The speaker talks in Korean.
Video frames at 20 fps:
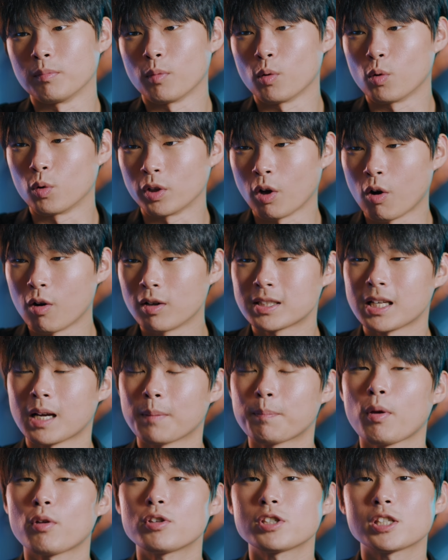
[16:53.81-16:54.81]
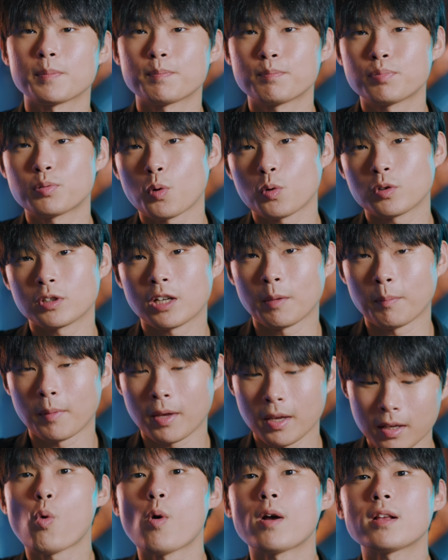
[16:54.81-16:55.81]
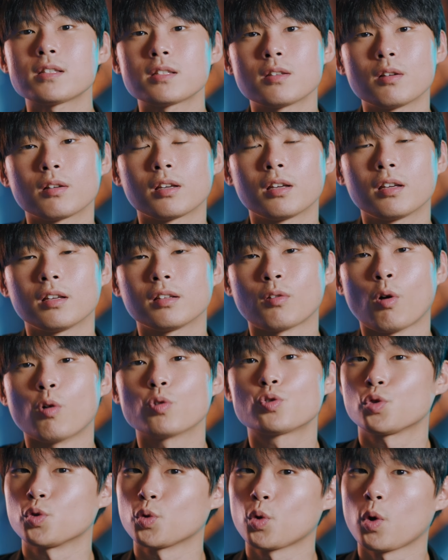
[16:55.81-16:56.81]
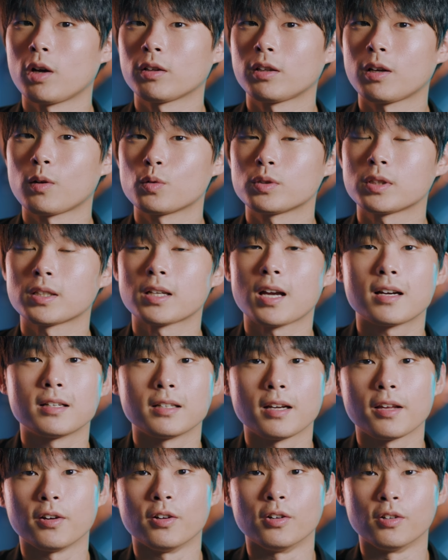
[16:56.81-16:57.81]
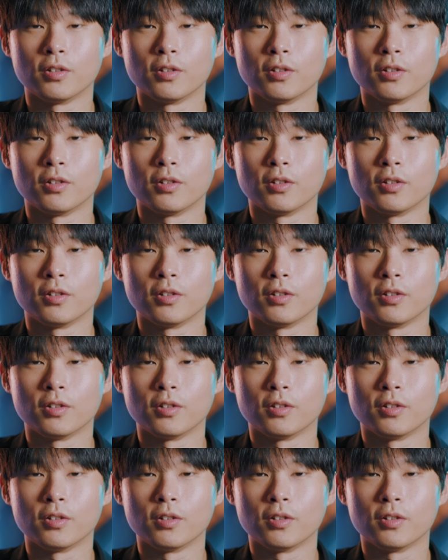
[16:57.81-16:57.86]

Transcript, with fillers: 뭐 영상 편집 프로그램의 호환성이 더 중요하다고 생각을 해요.